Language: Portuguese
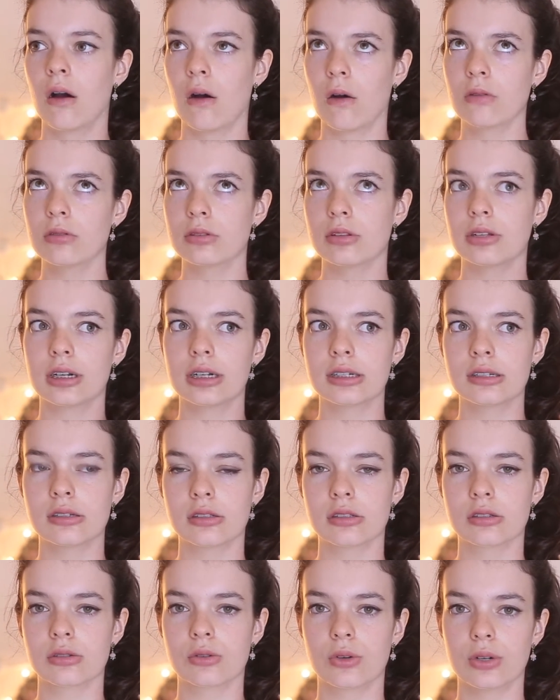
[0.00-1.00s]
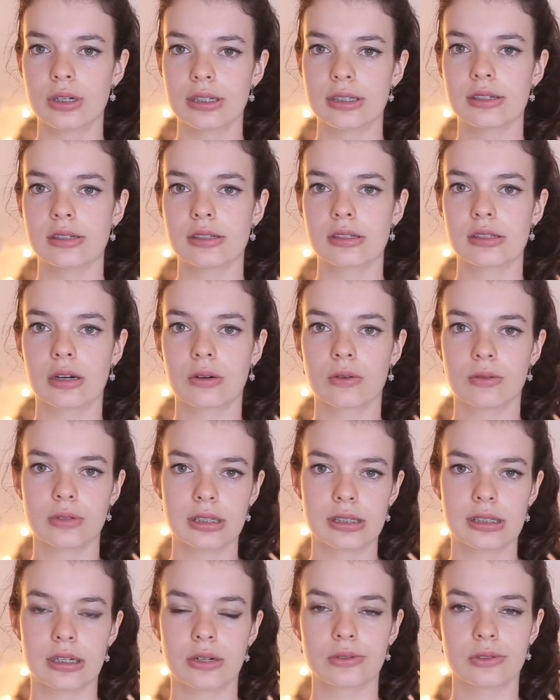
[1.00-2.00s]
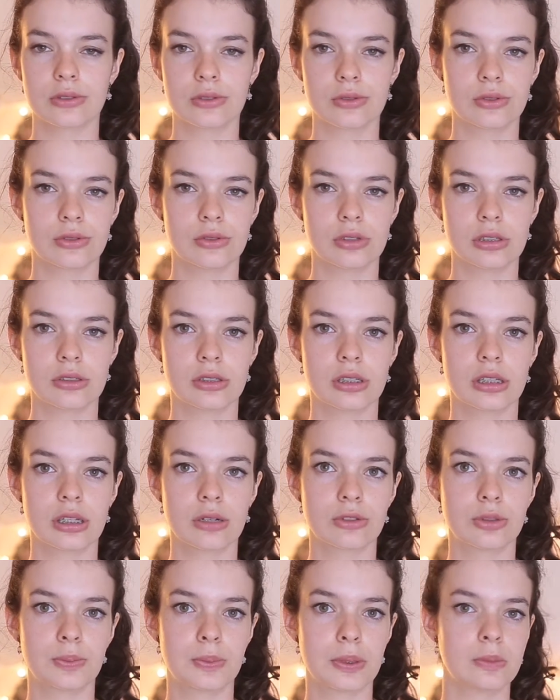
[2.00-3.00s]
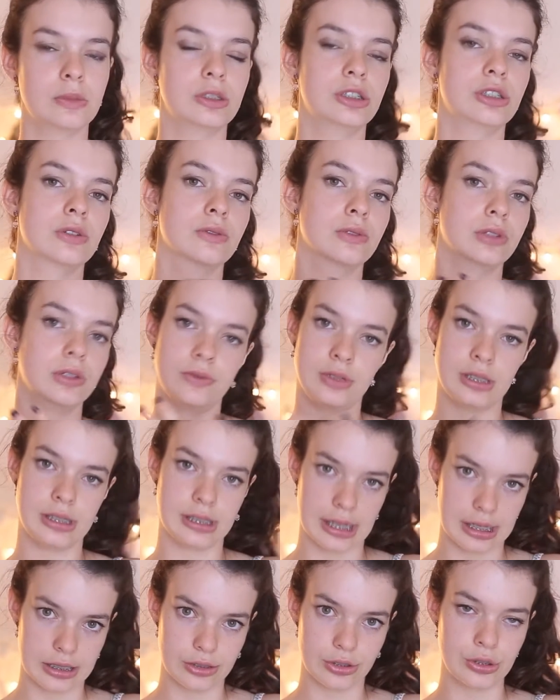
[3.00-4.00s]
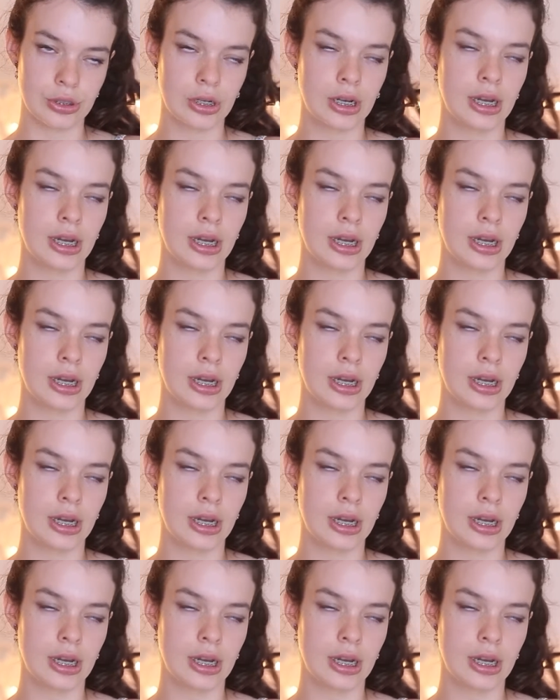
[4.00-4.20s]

outras coisas aconteceram ao longo do ano que não te permitiram ter um estágio.